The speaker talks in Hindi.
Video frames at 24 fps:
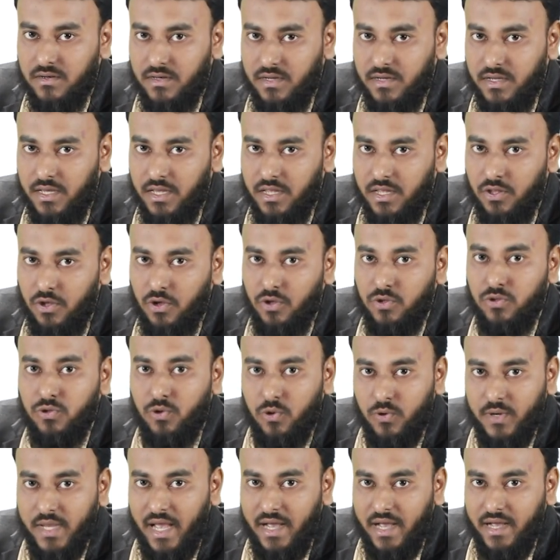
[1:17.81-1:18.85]
ठीक है
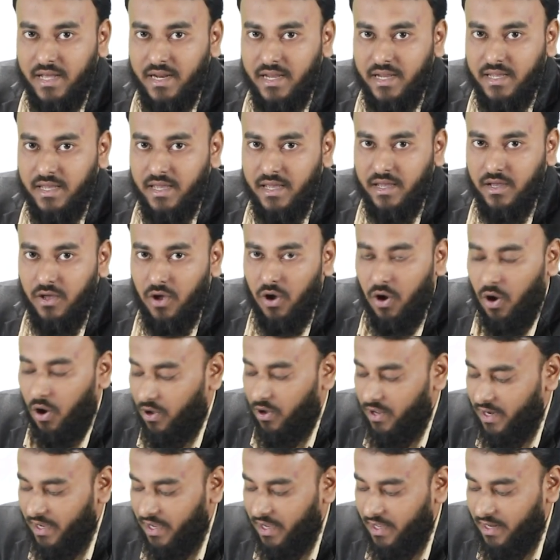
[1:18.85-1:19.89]
तो क्या करेंगे
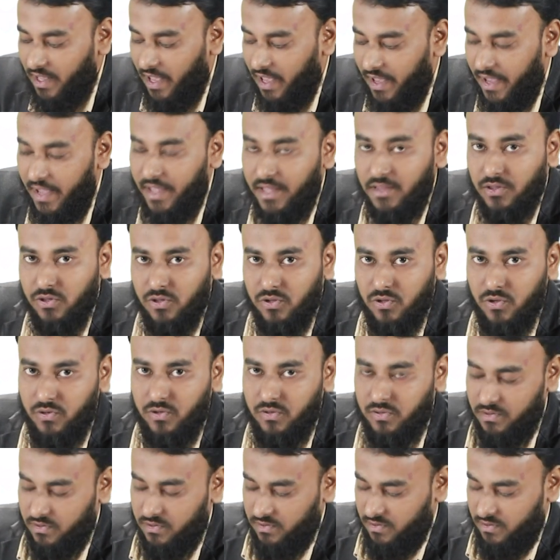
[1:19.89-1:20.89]
और अगर है तो